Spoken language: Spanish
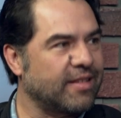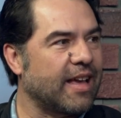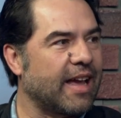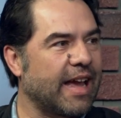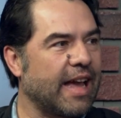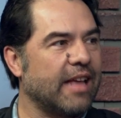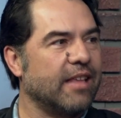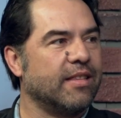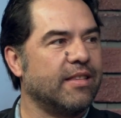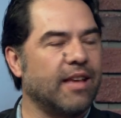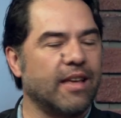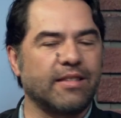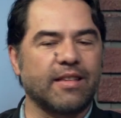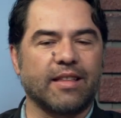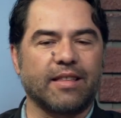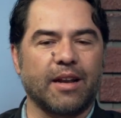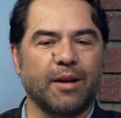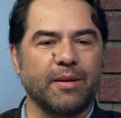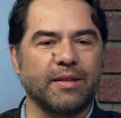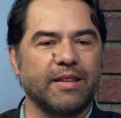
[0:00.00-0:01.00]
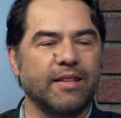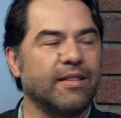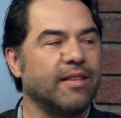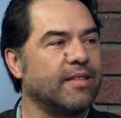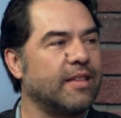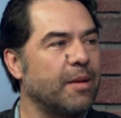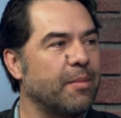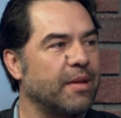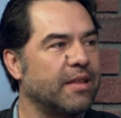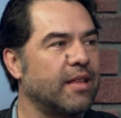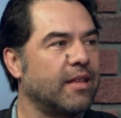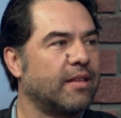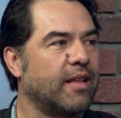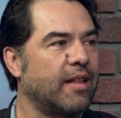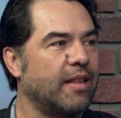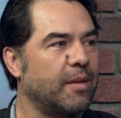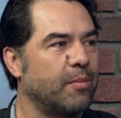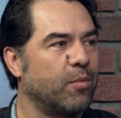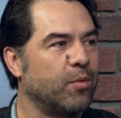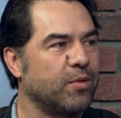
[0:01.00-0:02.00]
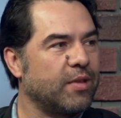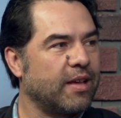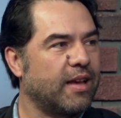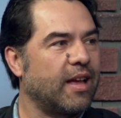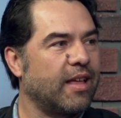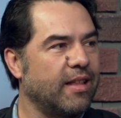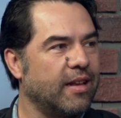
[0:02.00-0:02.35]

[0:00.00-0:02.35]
agencias a través del Sistema Estatal de Música